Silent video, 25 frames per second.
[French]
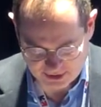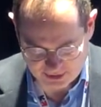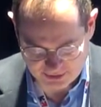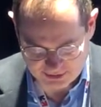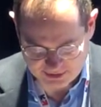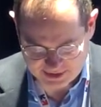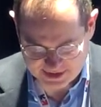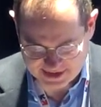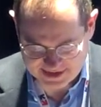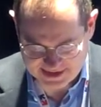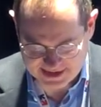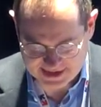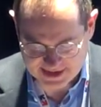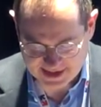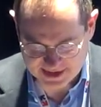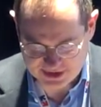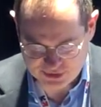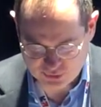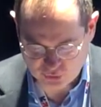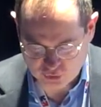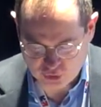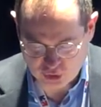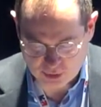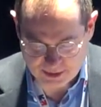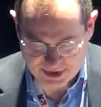
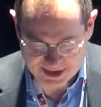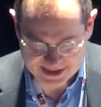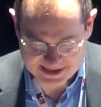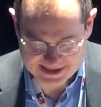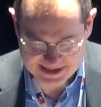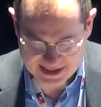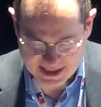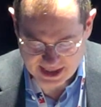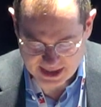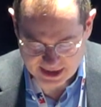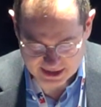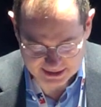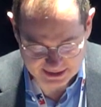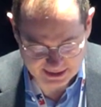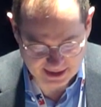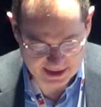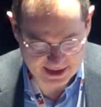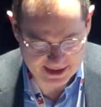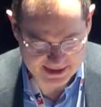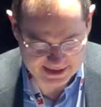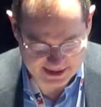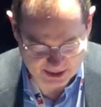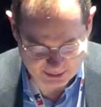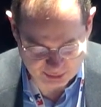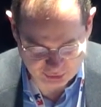destination commerciale
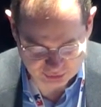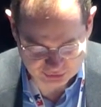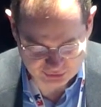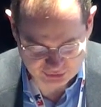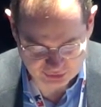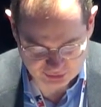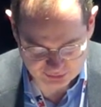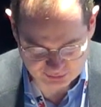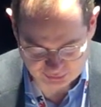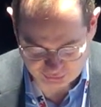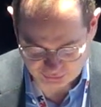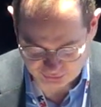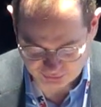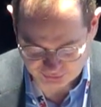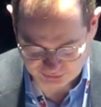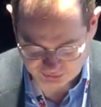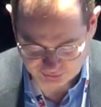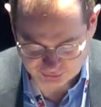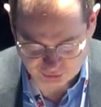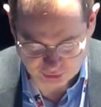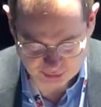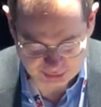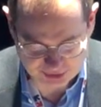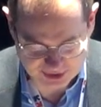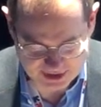très importante pour nos
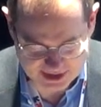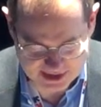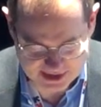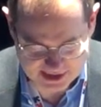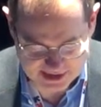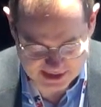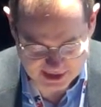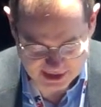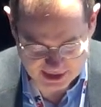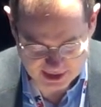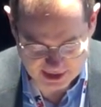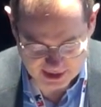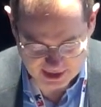entreprises,